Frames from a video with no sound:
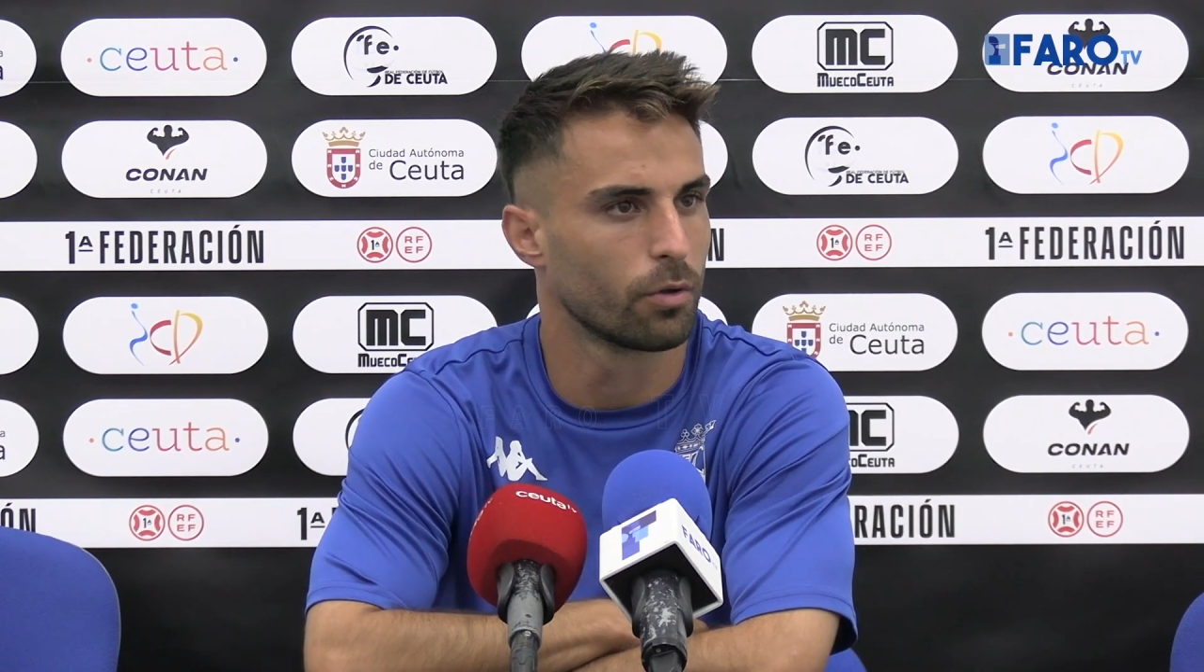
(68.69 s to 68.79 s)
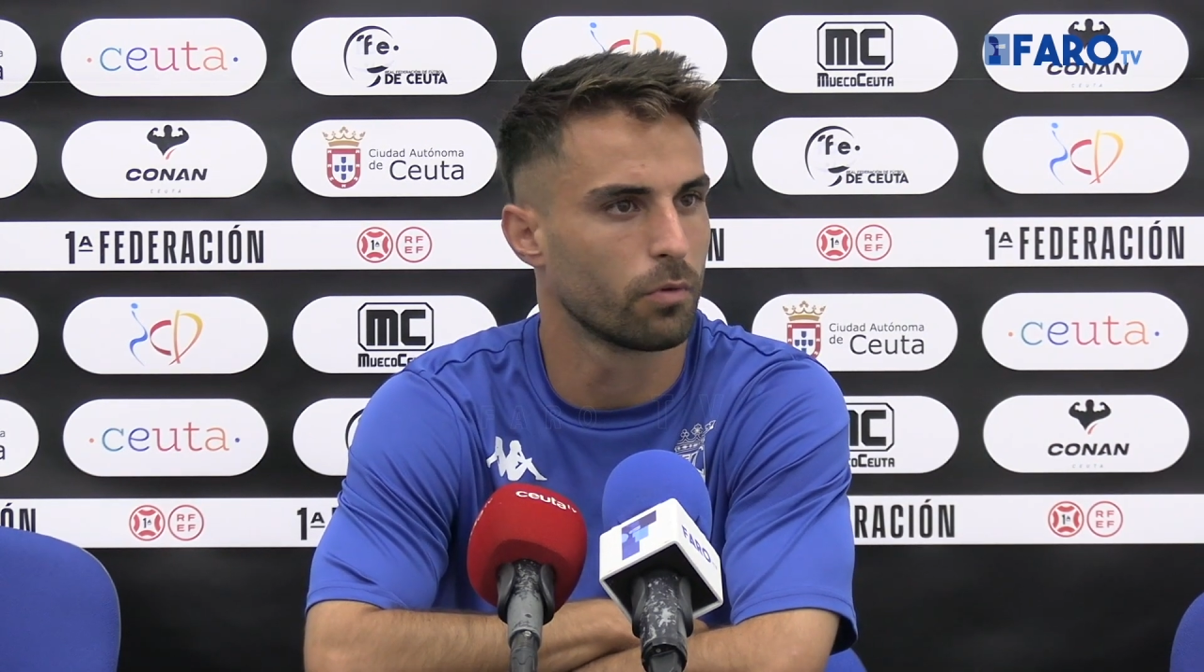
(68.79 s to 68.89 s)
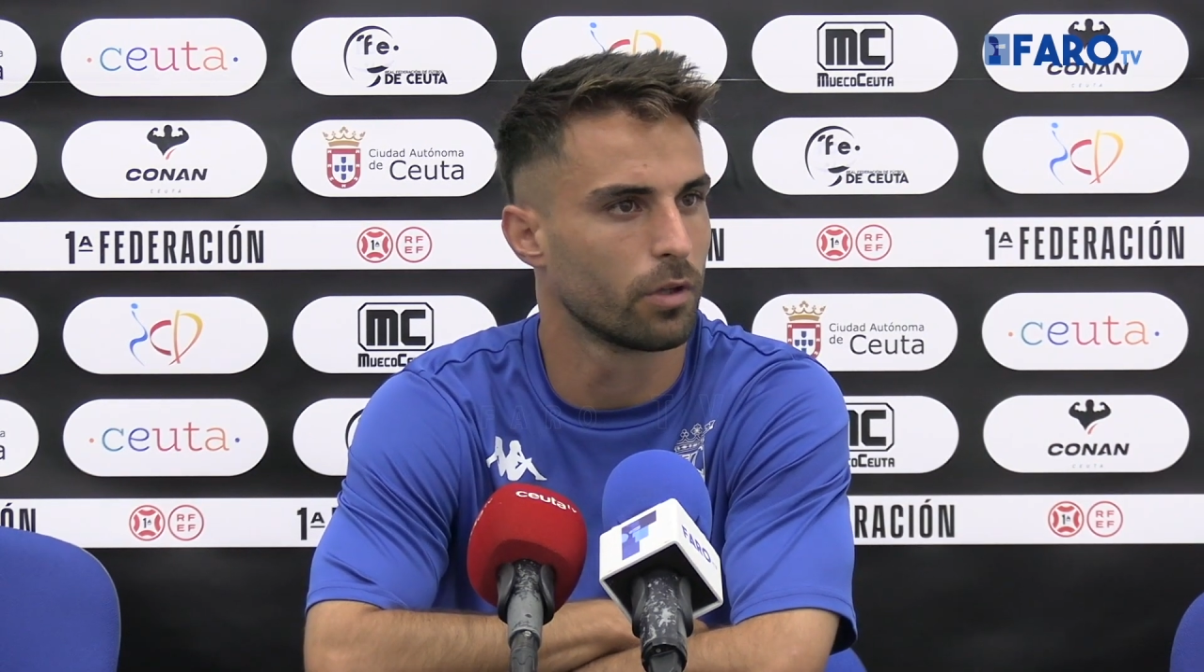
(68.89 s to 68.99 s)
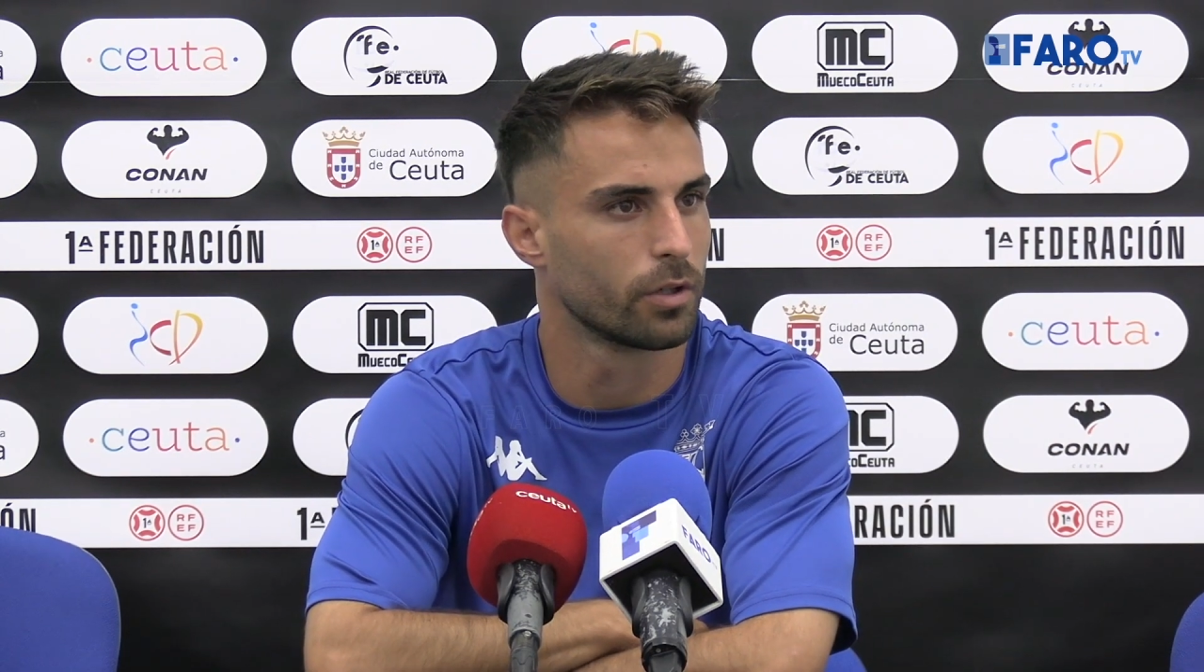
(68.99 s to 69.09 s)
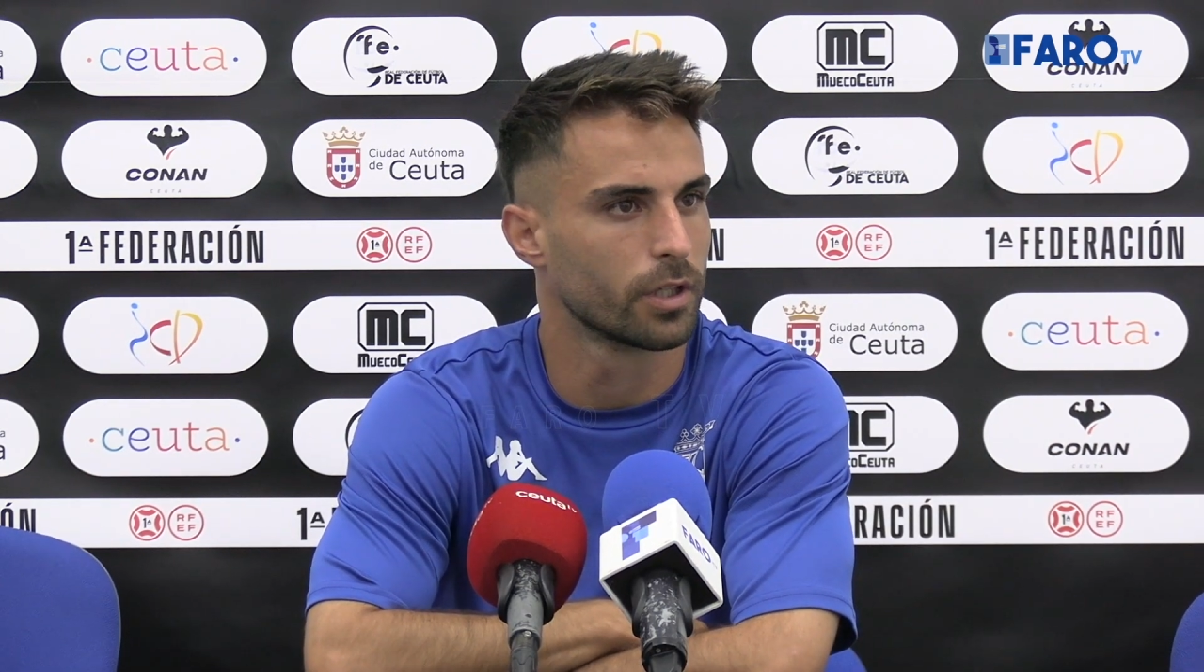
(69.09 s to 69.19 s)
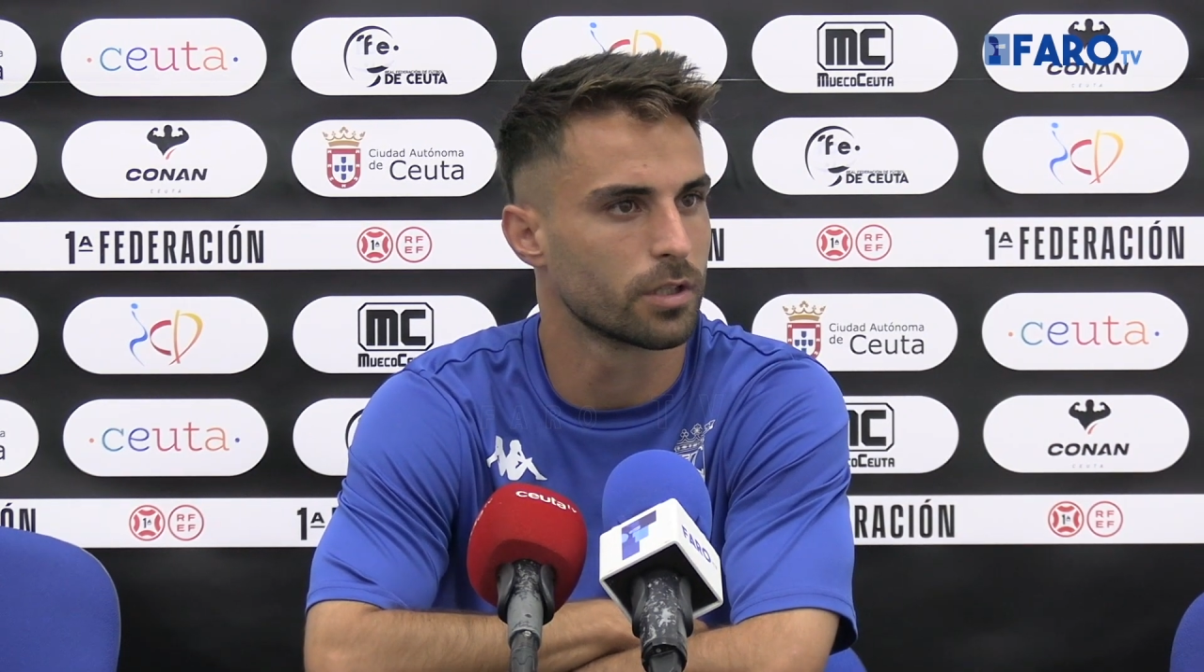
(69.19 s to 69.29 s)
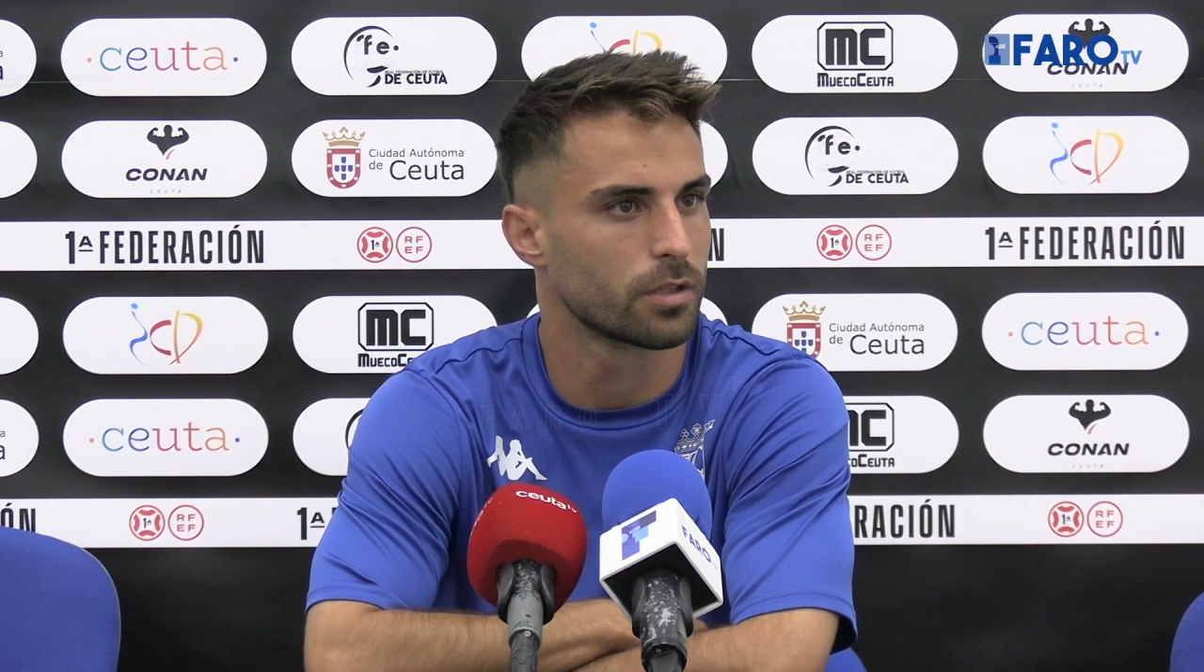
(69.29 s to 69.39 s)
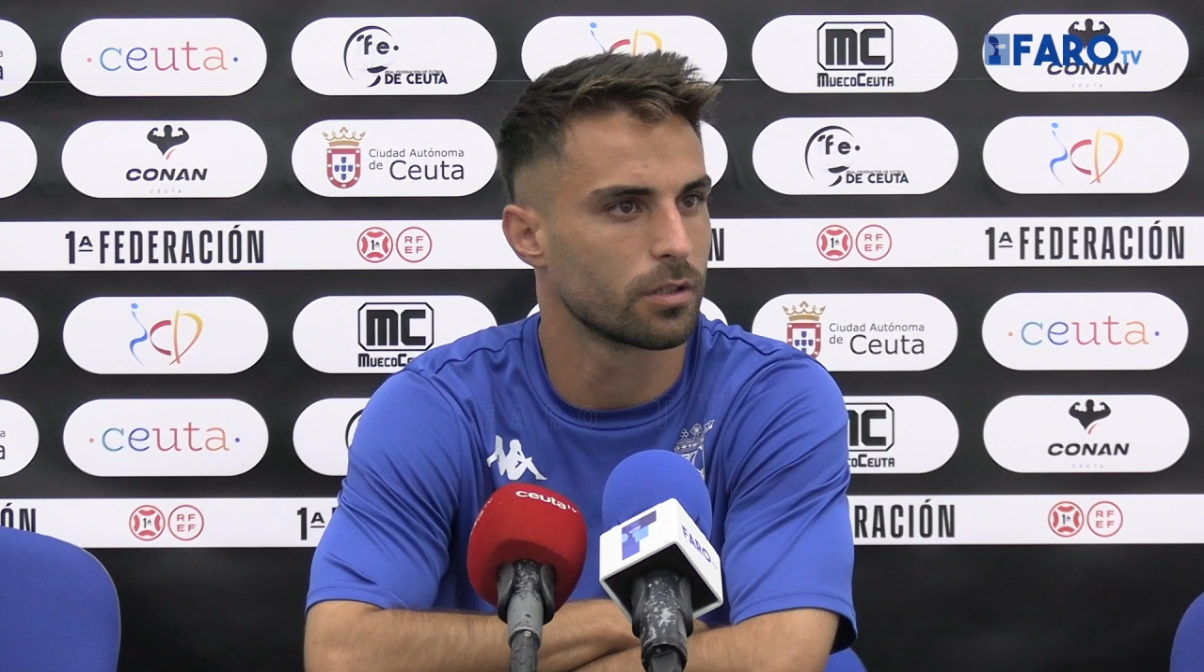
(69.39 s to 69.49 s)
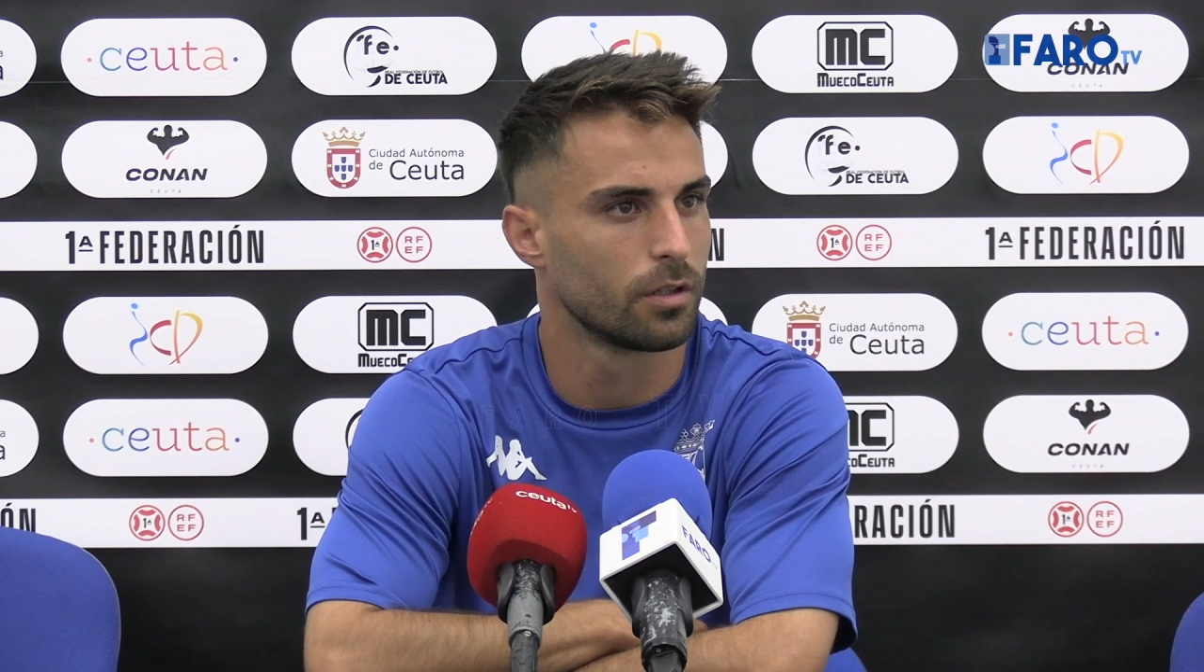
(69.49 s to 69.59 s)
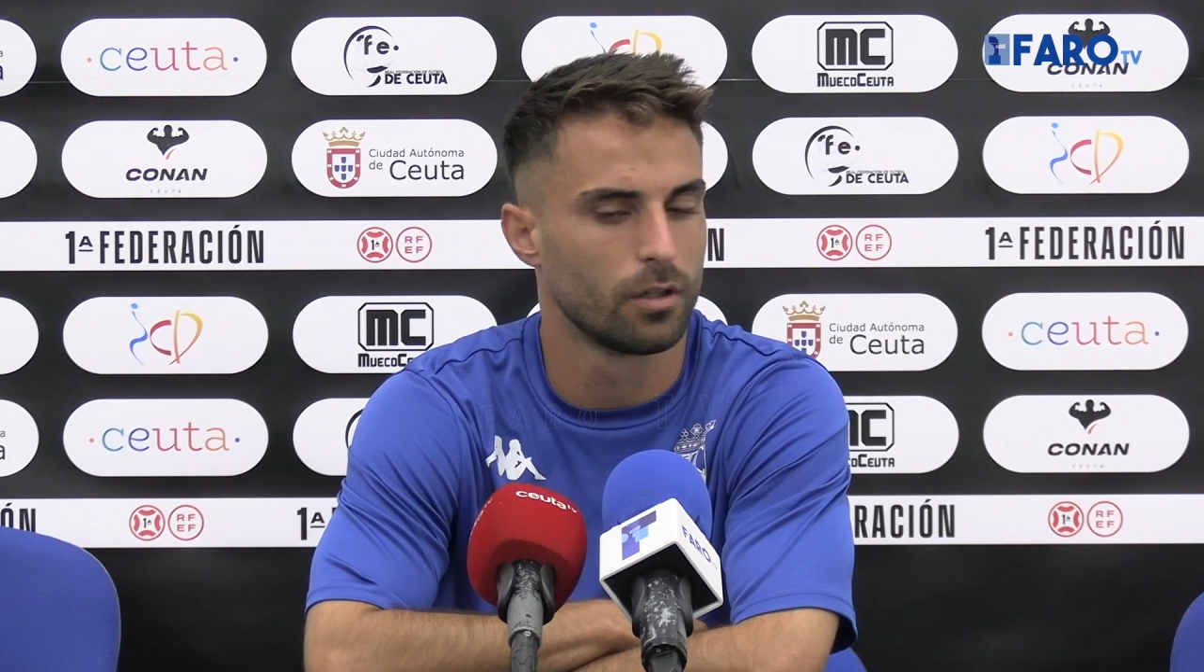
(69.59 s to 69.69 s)

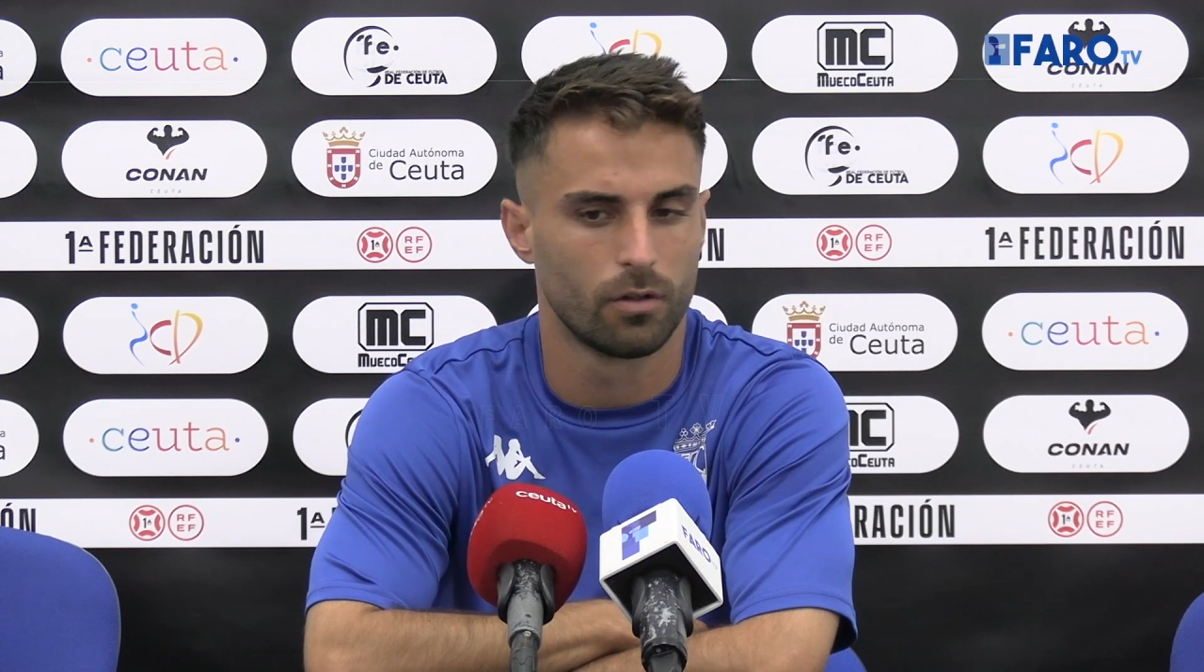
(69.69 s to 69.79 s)
jugadores,